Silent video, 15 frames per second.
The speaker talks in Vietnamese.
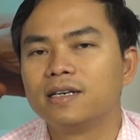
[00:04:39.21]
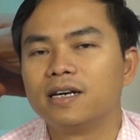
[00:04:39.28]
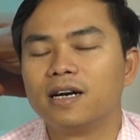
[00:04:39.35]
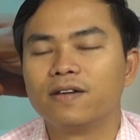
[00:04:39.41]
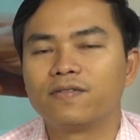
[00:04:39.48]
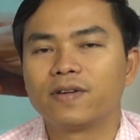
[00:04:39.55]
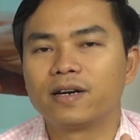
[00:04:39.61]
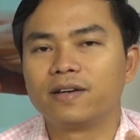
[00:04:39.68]

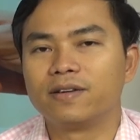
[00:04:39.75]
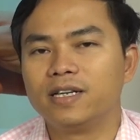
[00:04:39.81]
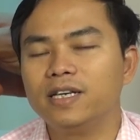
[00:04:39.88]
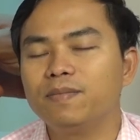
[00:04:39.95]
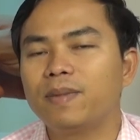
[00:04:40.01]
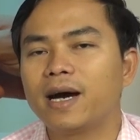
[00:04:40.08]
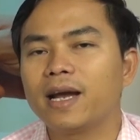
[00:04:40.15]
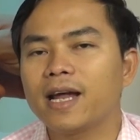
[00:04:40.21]
à, phải đi
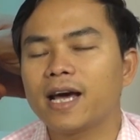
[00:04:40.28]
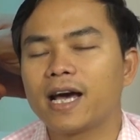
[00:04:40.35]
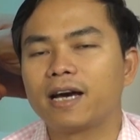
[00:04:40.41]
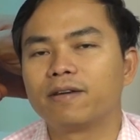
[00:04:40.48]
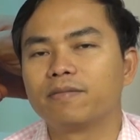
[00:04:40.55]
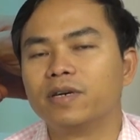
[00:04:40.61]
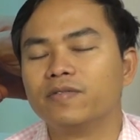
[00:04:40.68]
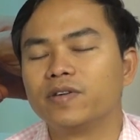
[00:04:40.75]
bán
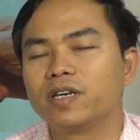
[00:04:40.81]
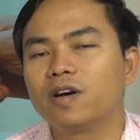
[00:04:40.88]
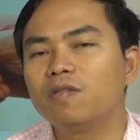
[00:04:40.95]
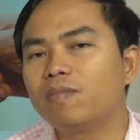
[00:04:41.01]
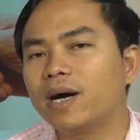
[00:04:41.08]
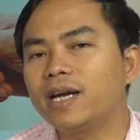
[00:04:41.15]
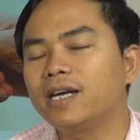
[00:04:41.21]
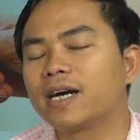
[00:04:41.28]
hàng bởi vì
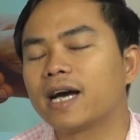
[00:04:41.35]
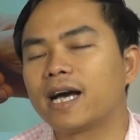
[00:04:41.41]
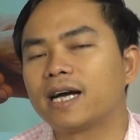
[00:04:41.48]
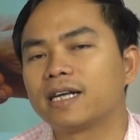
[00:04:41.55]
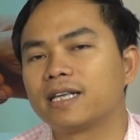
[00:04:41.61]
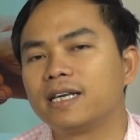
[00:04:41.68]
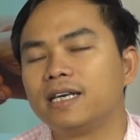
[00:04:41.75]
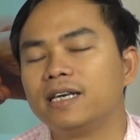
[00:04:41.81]
không bán được
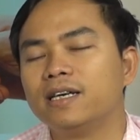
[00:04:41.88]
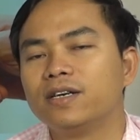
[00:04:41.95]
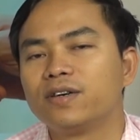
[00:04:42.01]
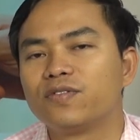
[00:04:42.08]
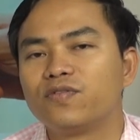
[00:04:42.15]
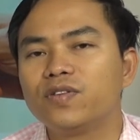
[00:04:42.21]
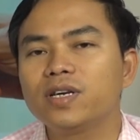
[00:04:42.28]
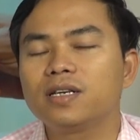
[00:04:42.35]
hàng thì
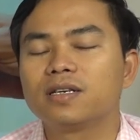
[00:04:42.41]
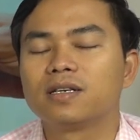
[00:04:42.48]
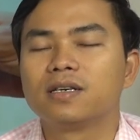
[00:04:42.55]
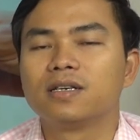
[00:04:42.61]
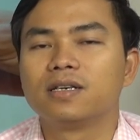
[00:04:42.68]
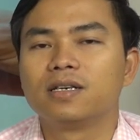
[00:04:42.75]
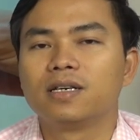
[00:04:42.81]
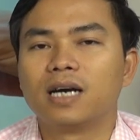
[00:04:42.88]
vứt
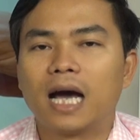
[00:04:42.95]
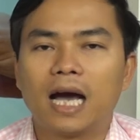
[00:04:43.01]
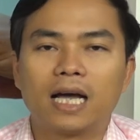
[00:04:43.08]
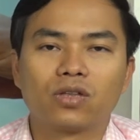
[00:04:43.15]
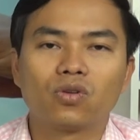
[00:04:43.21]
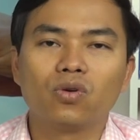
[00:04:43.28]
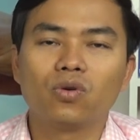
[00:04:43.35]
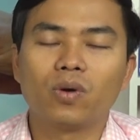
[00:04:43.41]
à
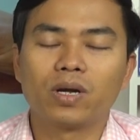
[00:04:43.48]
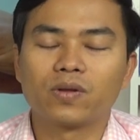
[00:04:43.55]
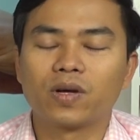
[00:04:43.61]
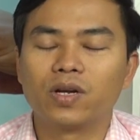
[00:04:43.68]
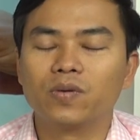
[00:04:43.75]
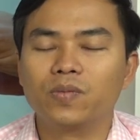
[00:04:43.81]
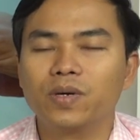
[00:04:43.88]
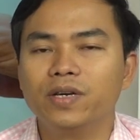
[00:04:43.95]
tôi hoàn
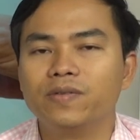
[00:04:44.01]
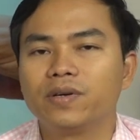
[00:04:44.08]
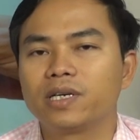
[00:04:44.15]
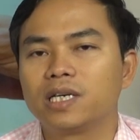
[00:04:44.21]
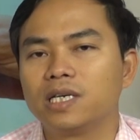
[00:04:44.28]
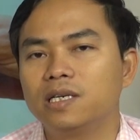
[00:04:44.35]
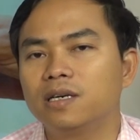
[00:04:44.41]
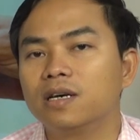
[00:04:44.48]
toàn đồng ý với
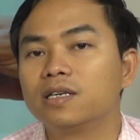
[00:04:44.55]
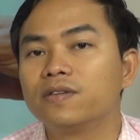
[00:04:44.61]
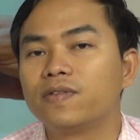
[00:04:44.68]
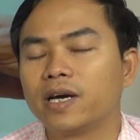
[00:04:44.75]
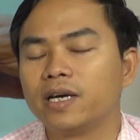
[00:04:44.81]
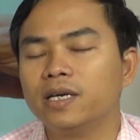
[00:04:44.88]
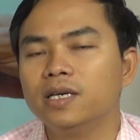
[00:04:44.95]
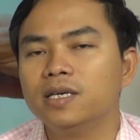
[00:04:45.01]
cái hướng như
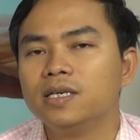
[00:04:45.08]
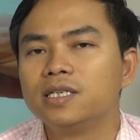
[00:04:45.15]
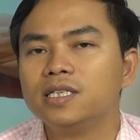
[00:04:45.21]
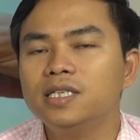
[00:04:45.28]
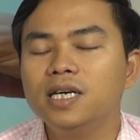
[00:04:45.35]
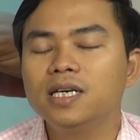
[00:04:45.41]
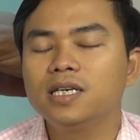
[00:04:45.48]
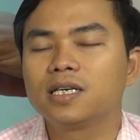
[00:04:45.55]
vậy
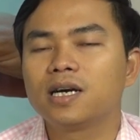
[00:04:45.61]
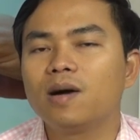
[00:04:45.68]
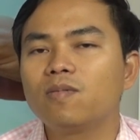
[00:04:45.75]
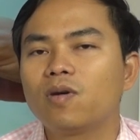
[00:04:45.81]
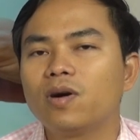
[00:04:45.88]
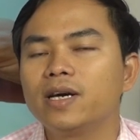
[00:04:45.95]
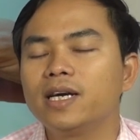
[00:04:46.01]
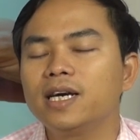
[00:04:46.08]
nhưng không
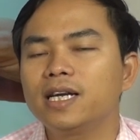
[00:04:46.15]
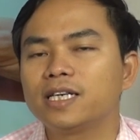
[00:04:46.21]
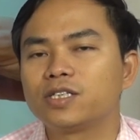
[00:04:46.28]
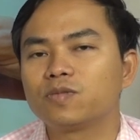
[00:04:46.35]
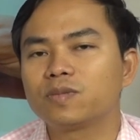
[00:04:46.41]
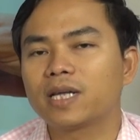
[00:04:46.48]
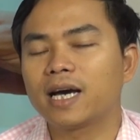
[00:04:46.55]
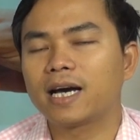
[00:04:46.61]
có nghĩa là
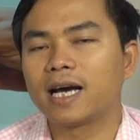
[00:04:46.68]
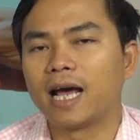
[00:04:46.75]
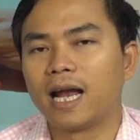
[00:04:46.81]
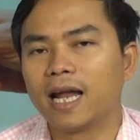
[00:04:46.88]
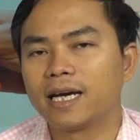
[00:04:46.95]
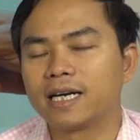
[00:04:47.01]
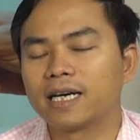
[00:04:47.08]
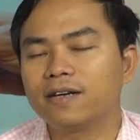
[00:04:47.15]
chúng ta ghẻ
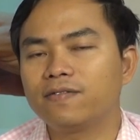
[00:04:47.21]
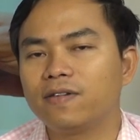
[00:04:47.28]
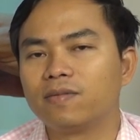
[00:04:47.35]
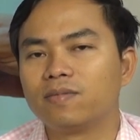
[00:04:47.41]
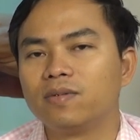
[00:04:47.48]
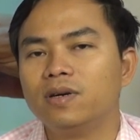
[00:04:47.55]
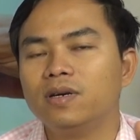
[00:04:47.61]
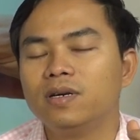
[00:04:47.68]
lạnh các
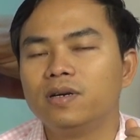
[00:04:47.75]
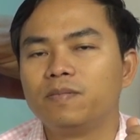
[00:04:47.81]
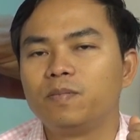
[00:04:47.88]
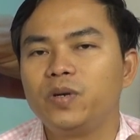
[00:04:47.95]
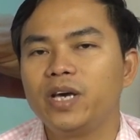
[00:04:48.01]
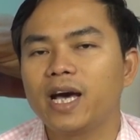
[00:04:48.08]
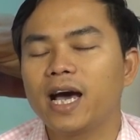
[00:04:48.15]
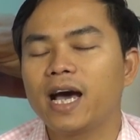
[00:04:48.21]
phòng
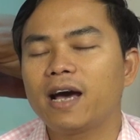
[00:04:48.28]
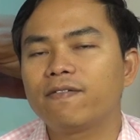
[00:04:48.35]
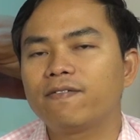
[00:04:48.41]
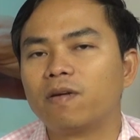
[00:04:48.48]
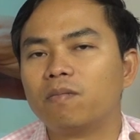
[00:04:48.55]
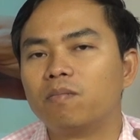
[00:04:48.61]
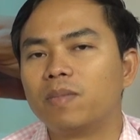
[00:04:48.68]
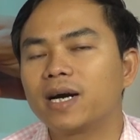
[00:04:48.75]
PR
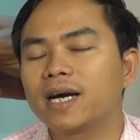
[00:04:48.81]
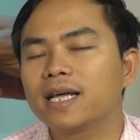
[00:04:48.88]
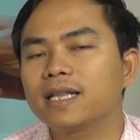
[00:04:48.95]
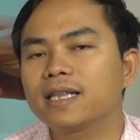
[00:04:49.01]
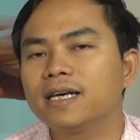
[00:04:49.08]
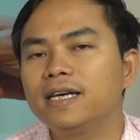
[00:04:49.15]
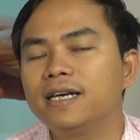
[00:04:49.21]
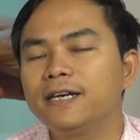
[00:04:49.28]
phòng
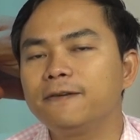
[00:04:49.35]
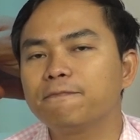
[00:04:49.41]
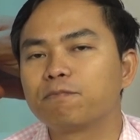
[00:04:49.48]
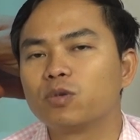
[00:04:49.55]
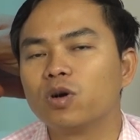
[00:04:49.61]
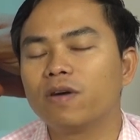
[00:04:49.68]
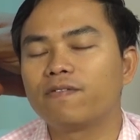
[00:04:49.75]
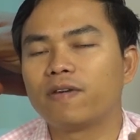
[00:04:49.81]
marketing
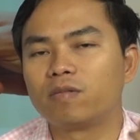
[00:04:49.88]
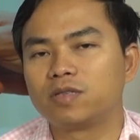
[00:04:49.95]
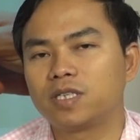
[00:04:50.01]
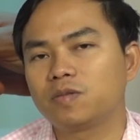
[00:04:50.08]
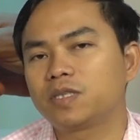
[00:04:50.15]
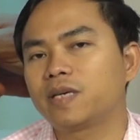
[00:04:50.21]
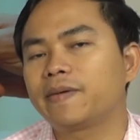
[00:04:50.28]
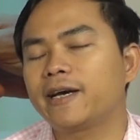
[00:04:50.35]
đúng không phòng
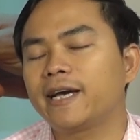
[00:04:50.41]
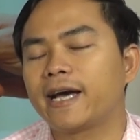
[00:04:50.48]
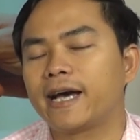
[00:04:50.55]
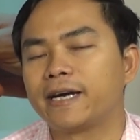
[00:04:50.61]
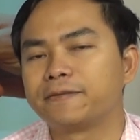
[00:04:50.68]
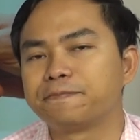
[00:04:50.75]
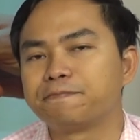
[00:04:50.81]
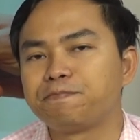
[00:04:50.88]
chăm sóc khách
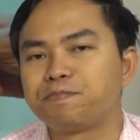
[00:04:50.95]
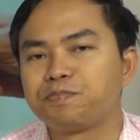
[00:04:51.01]
hàng